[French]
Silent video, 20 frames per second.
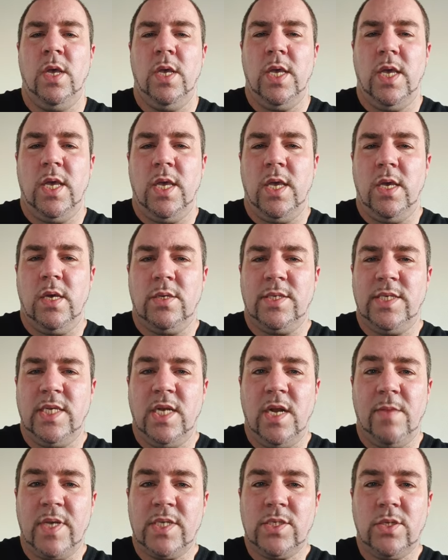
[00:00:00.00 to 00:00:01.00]
Et euh, si la
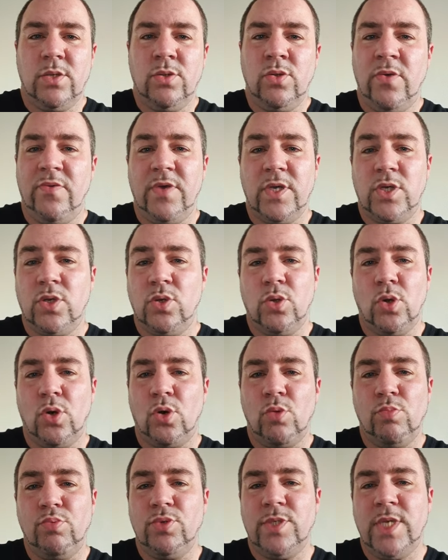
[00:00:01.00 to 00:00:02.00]
personne ne fait que de
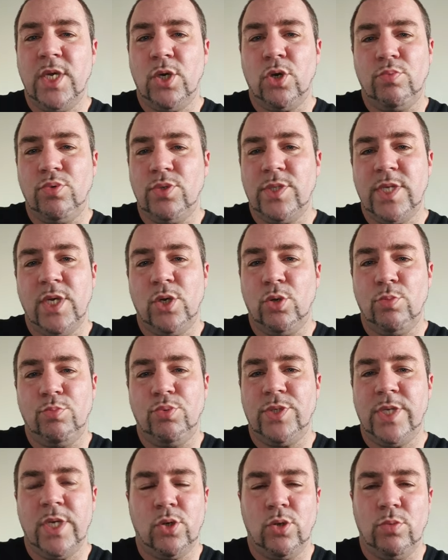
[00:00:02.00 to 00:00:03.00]
repousser, repousser,
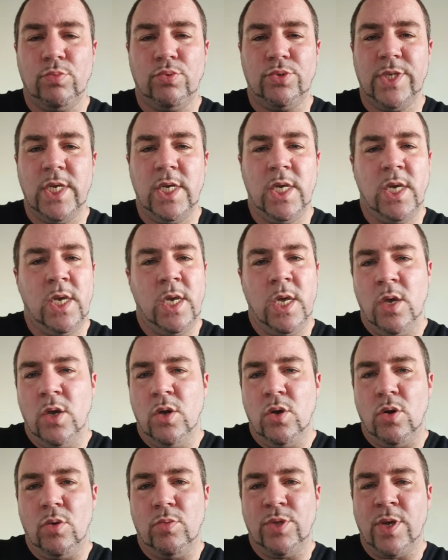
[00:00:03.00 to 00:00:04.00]
repousser, repousser,
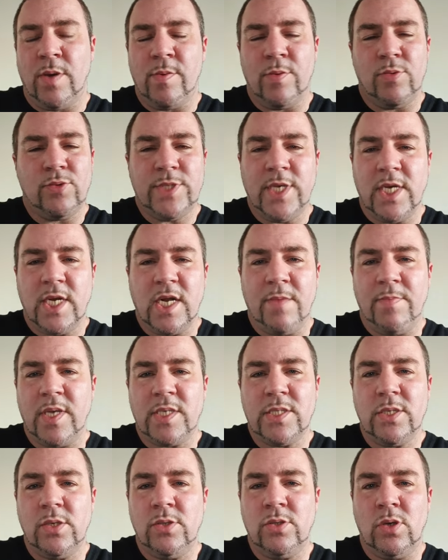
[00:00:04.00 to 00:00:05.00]
au bout d'un moment, c'est que la
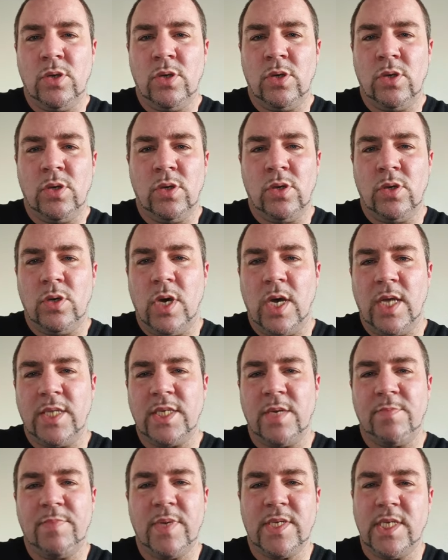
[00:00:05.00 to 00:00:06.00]
personne ne euh,
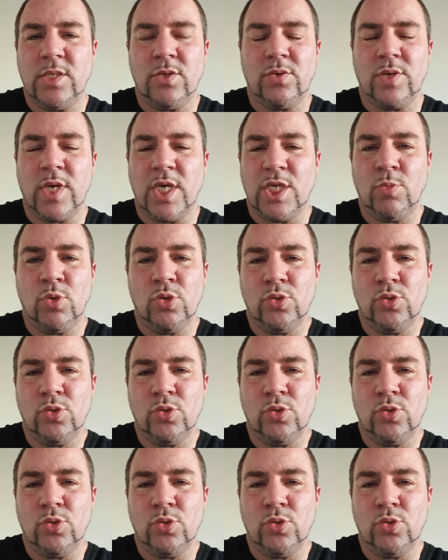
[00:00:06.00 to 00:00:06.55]
tient pas ses engagements.